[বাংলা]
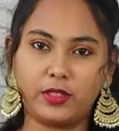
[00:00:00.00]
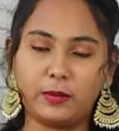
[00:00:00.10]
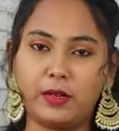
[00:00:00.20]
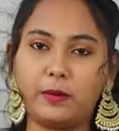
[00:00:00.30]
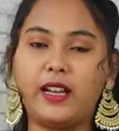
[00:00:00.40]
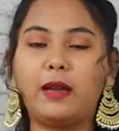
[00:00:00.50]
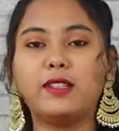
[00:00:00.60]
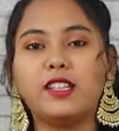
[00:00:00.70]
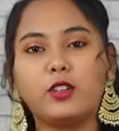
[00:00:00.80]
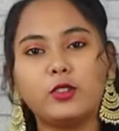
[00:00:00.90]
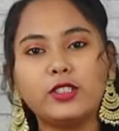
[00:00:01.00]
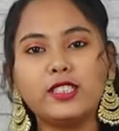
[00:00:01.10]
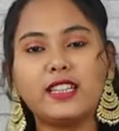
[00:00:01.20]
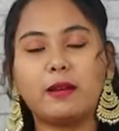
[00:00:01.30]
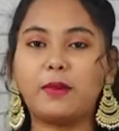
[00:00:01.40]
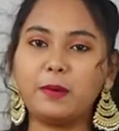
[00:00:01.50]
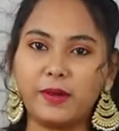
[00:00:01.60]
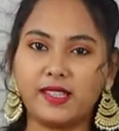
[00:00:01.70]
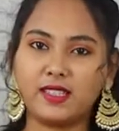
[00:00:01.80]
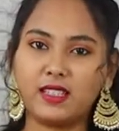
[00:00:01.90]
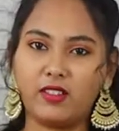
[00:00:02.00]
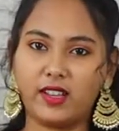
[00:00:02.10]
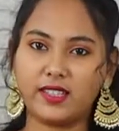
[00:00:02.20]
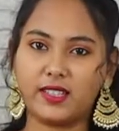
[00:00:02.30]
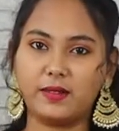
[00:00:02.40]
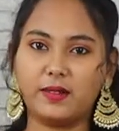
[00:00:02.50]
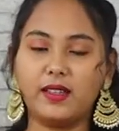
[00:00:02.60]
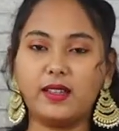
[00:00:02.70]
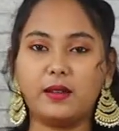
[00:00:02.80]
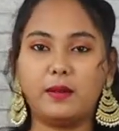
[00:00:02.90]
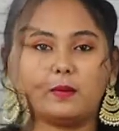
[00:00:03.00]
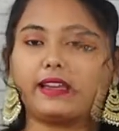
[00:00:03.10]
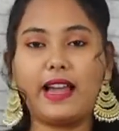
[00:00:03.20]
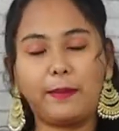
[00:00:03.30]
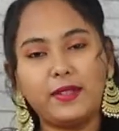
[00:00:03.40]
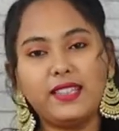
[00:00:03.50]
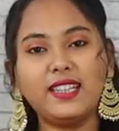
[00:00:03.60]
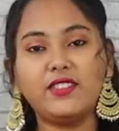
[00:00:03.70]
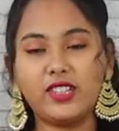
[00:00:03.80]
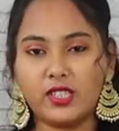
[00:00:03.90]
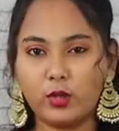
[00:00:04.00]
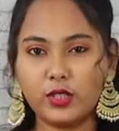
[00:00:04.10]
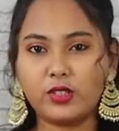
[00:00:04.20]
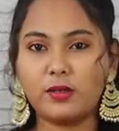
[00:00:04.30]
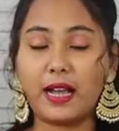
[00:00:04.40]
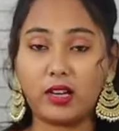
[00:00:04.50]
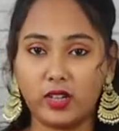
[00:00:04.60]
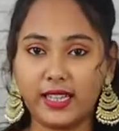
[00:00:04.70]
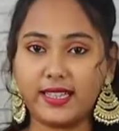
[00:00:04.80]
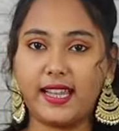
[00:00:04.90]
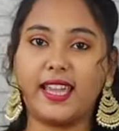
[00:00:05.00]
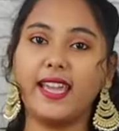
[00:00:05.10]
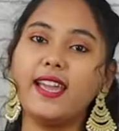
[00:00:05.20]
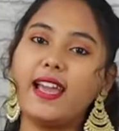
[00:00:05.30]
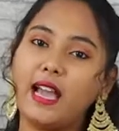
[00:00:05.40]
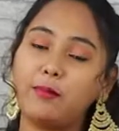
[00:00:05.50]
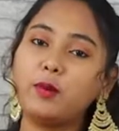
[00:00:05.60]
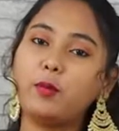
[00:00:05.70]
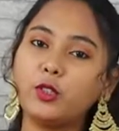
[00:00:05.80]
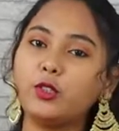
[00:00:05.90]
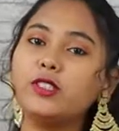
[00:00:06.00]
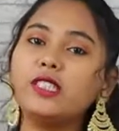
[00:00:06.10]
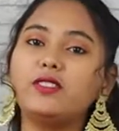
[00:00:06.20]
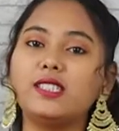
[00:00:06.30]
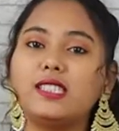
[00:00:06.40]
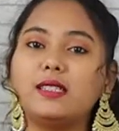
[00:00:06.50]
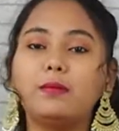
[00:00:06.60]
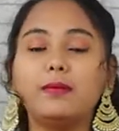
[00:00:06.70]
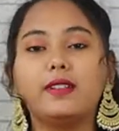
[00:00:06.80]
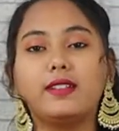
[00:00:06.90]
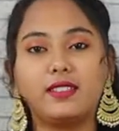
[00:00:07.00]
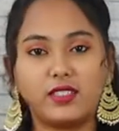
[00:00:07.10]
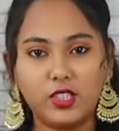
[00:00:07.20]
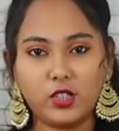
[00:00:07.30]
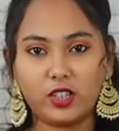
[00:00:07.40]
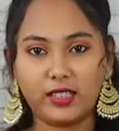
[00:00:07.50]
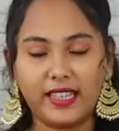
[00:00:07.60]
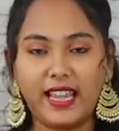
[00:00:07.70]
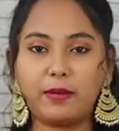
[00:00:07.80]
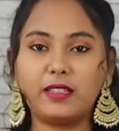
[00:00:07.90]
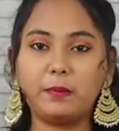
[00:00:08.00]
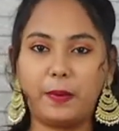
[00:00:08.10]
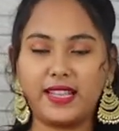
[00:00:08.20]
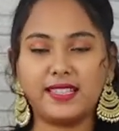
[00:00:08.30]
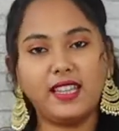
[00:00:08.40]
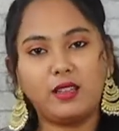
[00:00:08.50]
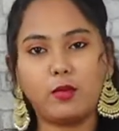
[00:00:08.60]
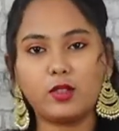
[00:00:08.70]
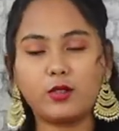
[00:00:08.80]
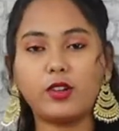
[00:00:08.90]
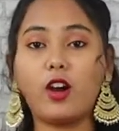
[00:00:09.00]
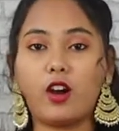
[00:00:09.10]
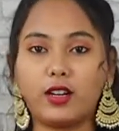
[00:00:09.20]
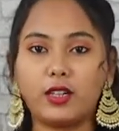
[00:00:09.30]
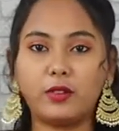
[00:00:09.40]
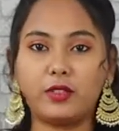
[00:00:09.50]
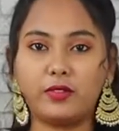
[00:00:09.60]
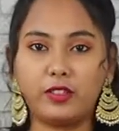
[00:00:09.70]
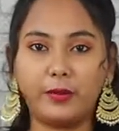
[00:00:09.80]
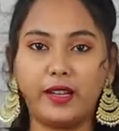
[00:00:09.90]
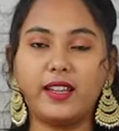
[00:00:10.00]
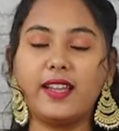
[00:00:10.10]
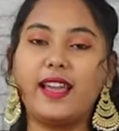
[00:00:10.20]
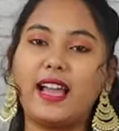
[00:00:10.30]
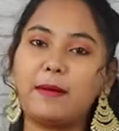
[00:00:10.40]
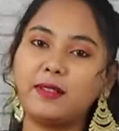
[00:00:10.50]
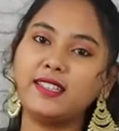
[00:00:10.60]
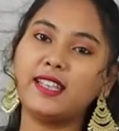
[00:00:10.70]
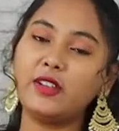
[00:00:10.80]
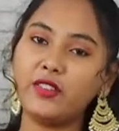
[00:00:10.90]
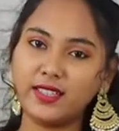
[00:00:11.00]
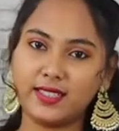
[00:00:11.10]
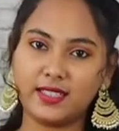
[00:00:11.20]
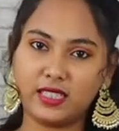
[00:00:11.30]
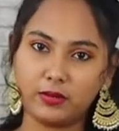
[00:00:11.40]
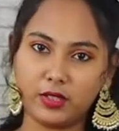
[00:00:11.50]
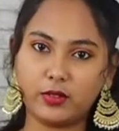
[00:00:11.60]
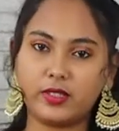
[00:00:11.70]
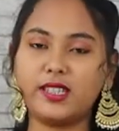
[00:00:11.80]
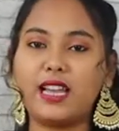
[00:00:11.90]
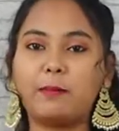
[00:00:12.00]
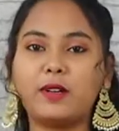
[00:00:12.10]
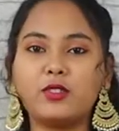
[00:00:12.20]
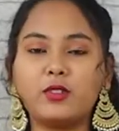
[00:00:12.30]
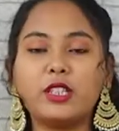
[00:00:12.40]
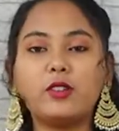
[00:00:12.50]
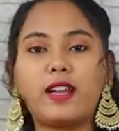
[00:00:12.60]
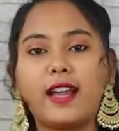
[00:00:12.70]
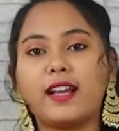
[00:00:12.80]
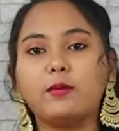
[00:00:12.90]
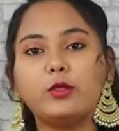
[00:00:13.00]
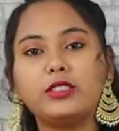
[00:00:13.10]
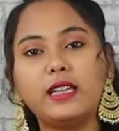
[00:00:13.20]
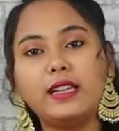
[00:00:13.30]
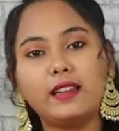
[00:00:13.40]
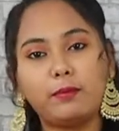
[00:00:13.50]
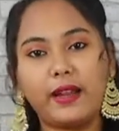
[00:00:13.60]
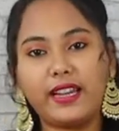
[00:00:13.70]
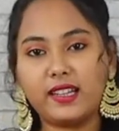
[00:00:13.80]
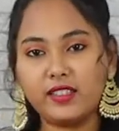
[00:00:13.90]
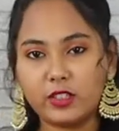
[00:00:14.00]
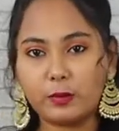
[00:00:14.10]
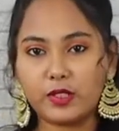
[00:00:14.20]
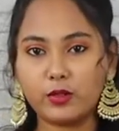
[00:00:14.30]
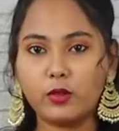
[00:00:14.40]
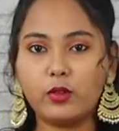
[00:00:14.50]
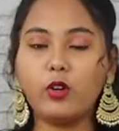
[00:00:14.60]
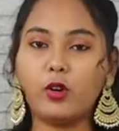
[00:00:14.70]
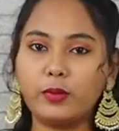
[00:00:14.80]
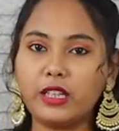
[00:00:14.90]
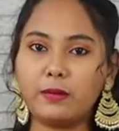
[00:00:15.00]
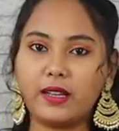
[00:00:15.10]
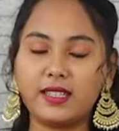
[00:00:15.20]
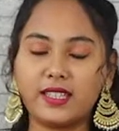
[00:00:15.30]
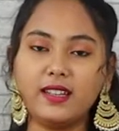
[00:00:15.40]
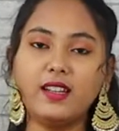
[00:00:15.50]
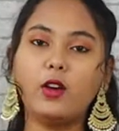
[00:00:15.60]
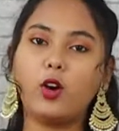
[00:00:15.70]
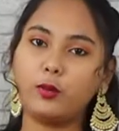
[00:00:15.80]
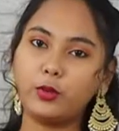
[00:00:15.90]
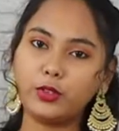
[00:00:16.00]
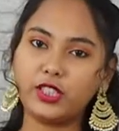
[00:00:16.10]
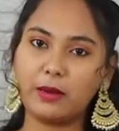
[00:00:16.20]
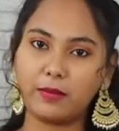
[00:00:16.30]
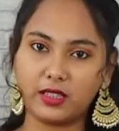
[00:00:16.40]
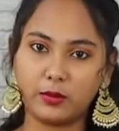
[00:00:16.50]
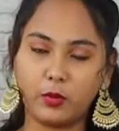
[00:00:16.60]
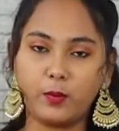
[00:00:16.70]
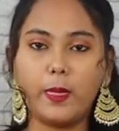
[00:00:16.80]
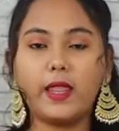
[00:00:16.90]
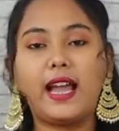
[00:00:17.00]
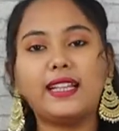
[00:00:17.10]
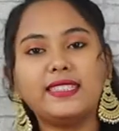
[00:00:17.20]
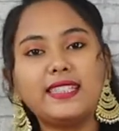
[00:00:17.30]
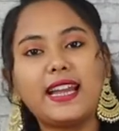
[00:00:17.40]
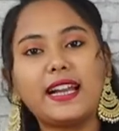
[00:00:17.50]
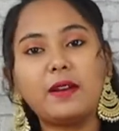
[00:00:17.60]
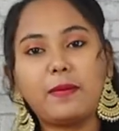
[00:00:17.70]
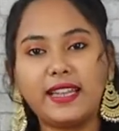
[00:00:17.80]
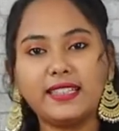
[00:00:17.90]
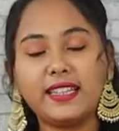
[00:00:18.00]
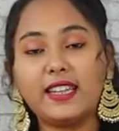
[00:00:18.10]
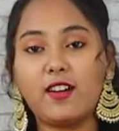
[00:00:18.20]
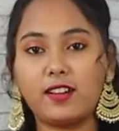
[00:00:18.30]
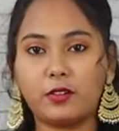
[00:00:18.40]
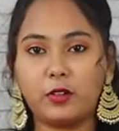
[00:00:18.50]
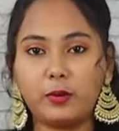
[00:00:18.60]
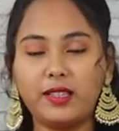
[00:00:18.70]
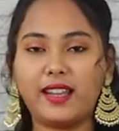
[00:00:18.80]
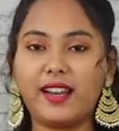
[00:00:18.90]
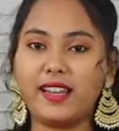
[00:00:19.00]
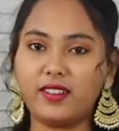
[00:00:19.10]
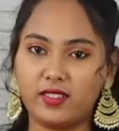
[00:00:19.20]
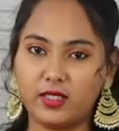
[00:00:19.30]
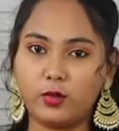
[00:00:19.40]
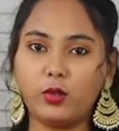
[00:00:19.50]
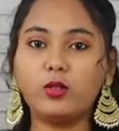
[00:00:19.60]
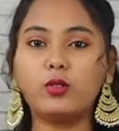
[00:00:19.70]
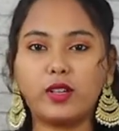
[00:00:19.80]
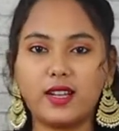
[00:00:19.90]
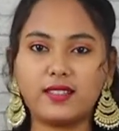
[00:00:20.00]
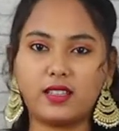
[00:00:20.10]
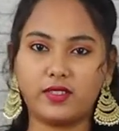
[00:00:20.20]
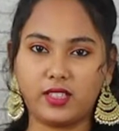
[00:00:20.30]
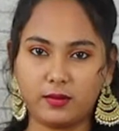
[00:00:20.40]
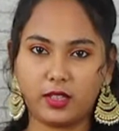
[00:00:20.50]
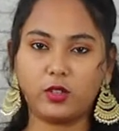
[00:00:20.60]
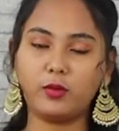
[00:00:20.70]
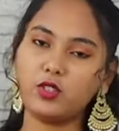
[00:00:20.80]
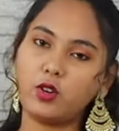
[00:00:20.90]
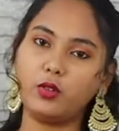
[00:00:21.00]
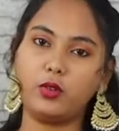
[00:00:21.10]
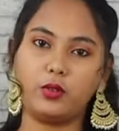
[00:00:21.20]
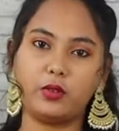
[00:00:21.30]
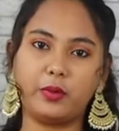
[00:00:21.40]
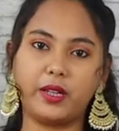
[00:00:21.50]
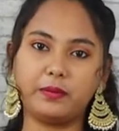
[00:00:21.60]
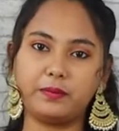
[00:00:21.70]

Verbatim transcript: করতে পারবেন আমাদের অথরিটির নাম্বার পেজে দেওয়া আছে আপনাদের এই ড্রেসগুলো যদি ভালো লেগে থাকে আপনার পছন্দের ড্রেসটির স্ক্রিনশট দিয়ে আমাদের পেজে ইনবক্স করে অর্ডার করে ফেলবেন আমাদের ডেলিভারি সিস্টেমটি হচ্ছে আপনারা যদি কেউ ঢাকার মধ্যে পাইকারি থ্রি পিসগুলো হোম ডেলিভারি চান অবশ্যই আমরা দিব আর যারা ঢাকার বাহির থেকে অর্ডার করবে তারা এই ড্রেসগুলো কুরিয়ার সার্ভিসের মাধ্যমে সংগ্রহ করবে